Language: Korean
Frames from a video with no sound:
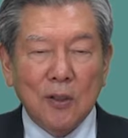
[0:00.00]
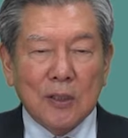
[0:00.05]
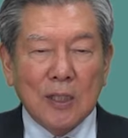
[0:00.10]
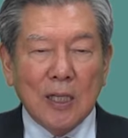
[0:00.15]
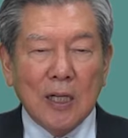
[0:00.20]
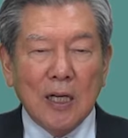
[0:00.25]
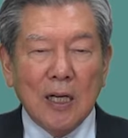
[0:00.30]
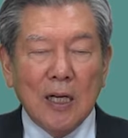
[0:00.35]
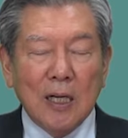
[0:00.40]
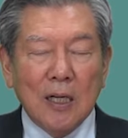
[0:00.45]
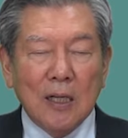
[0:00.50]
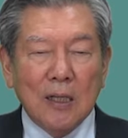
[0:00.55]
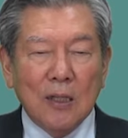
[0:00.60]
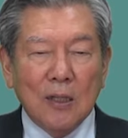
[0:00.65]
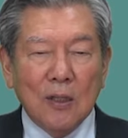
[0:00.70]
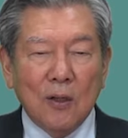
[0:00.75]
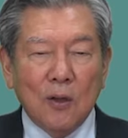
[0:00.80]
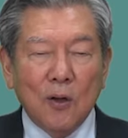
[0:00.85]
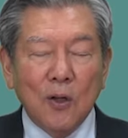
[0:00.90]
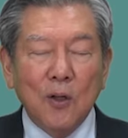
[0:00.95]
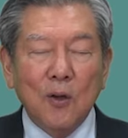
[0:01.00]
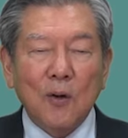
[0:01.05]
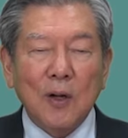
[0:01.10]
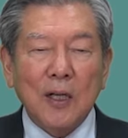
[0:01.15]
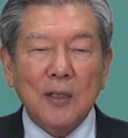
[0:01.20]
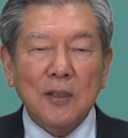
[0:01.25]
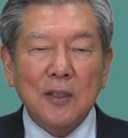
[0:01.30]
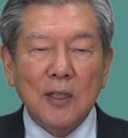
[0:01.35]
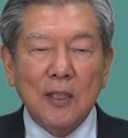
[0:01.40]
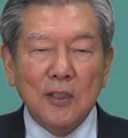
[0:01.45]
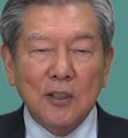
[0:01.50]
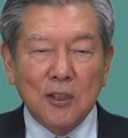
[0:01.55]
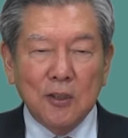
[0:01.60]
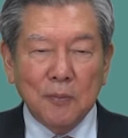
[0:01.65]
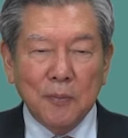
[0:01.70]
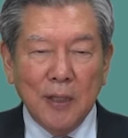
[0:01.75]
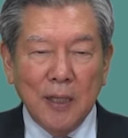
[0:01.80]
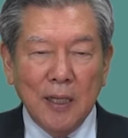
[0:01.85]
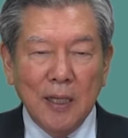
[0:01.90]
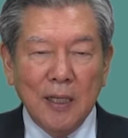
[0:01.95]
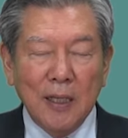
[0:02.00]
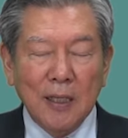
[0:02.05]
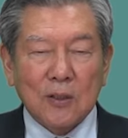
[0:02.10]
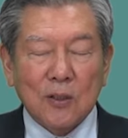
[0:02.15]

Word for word: 제가 어, 어려운 환경에 있음에